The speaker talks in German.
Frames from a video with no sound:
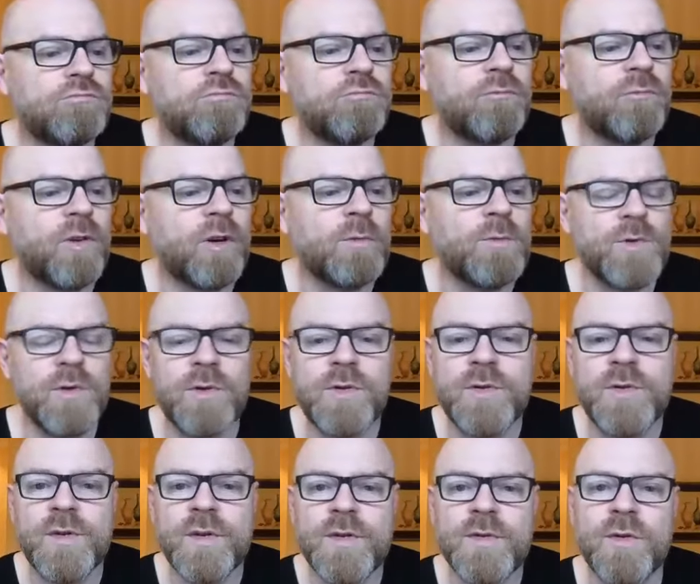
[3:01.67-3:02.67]
warum
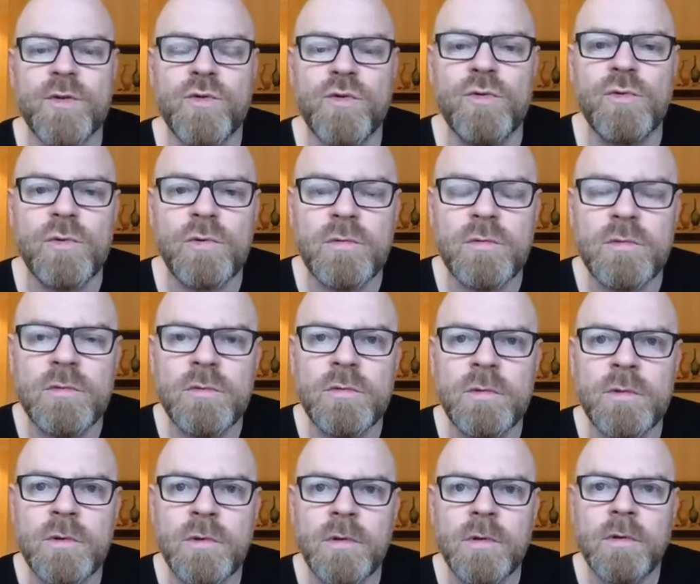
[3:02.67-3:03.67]
solltest du das tun?
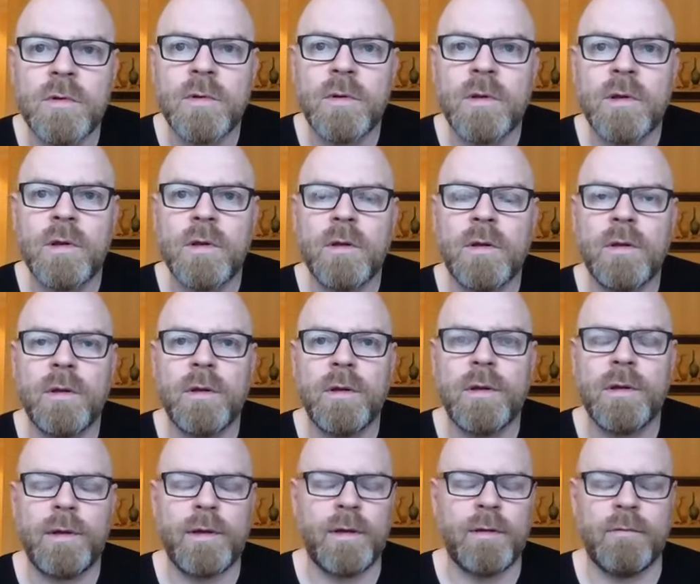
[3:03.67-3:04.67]

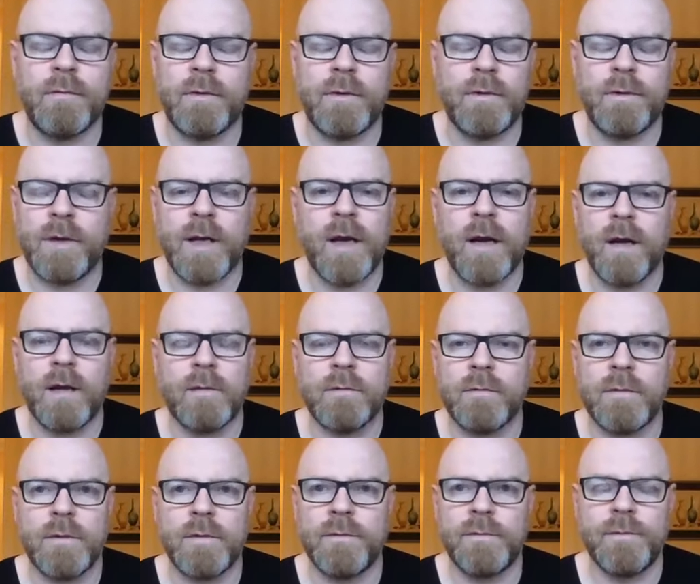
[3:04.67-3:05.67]
Ja,
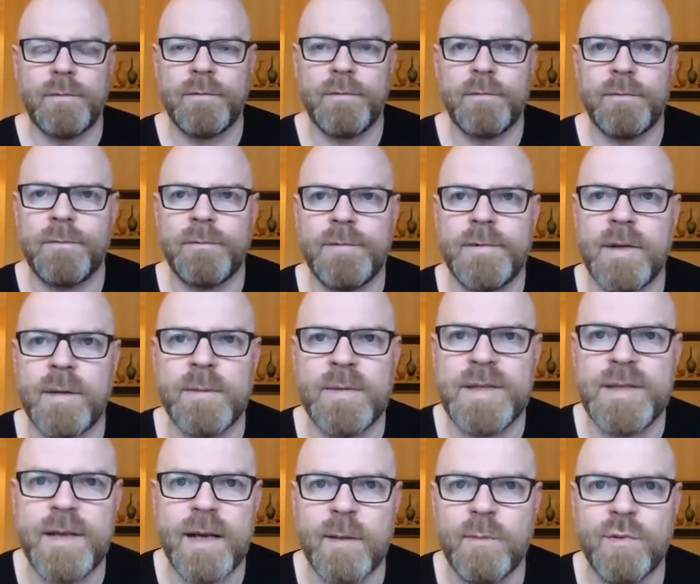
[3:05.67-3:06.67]

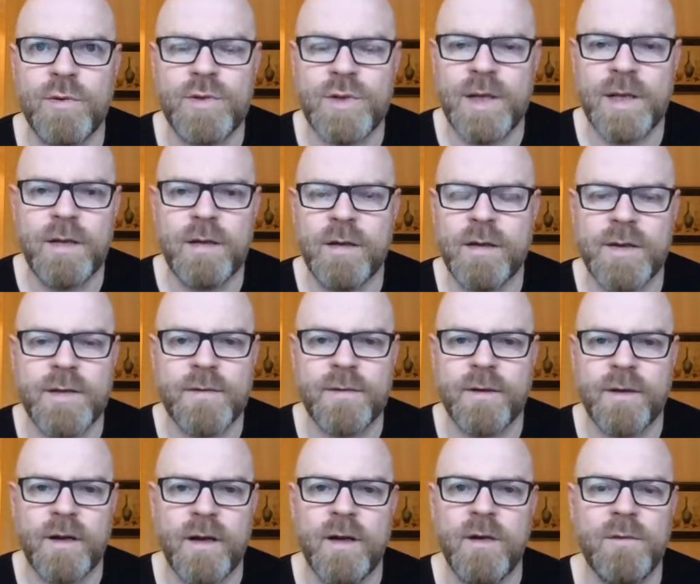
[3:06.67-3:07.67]
damit die Apotheke das
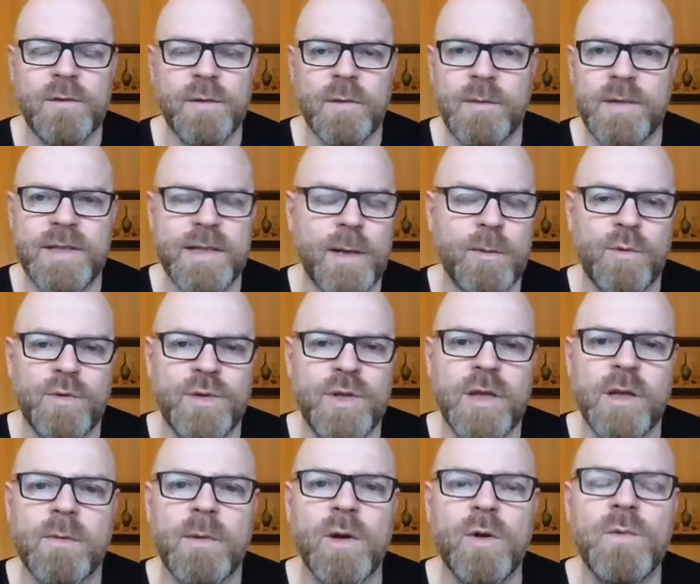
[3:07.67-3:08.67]
verkauft, damit die
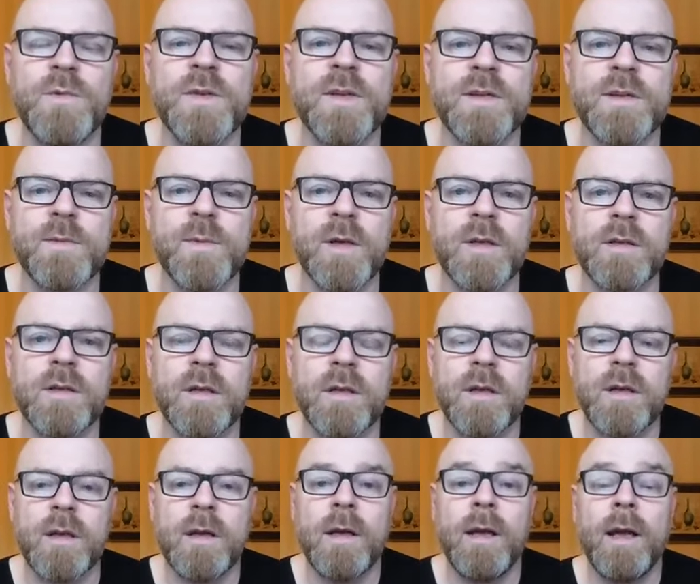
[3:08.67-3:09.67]
Apotheke mehr Umsatz macht.
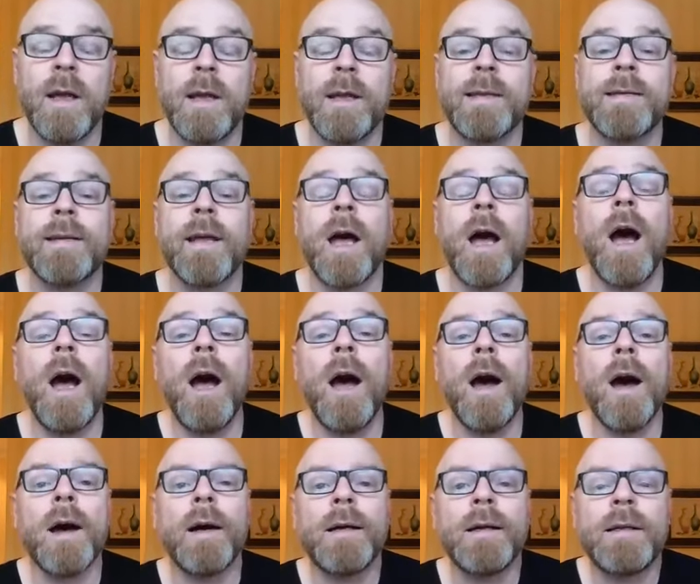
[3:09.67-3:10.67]
Ich sage,
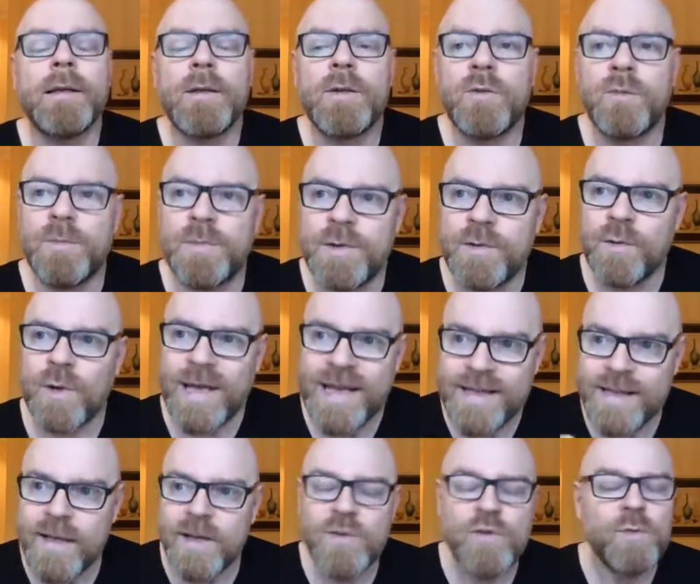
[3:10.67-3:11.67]
ah, du, du
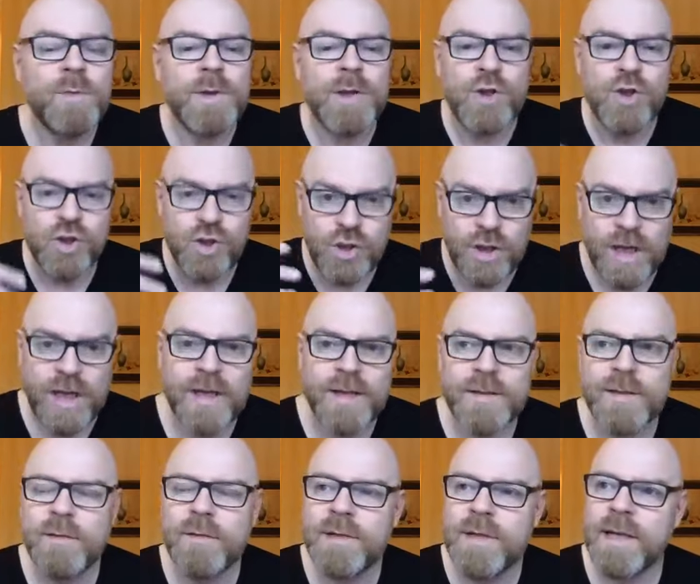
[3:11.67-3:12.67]
gehst also über die
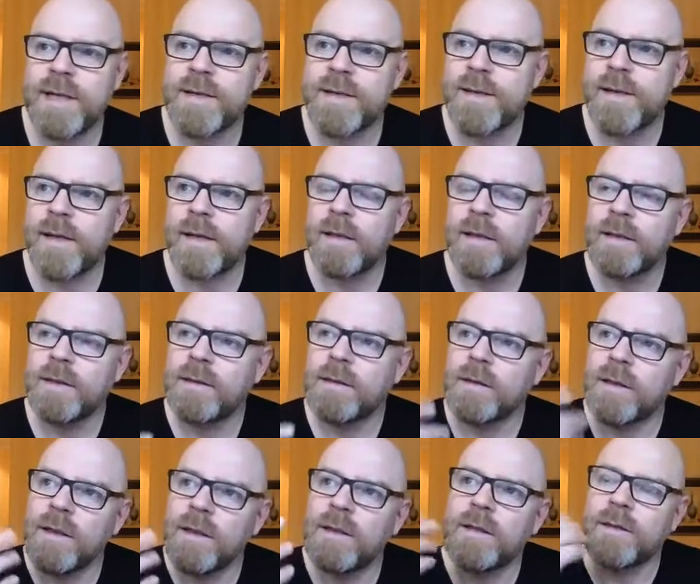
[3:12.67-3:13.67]
Straße und denkst dir,
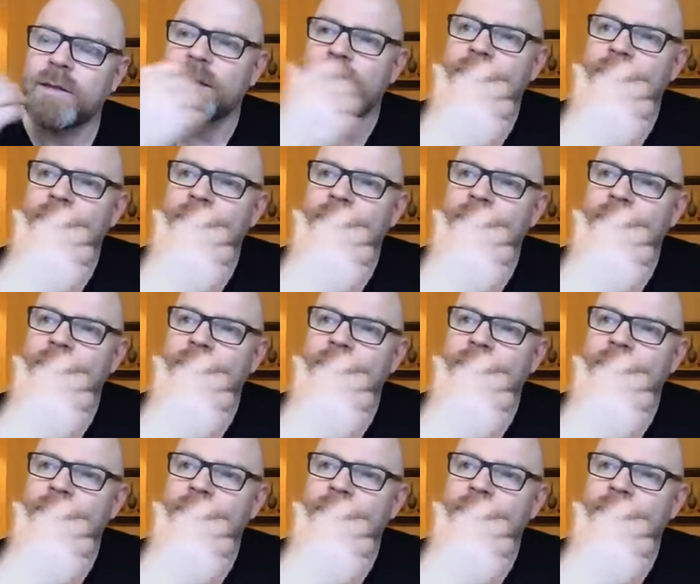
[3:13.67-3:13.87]
oh, da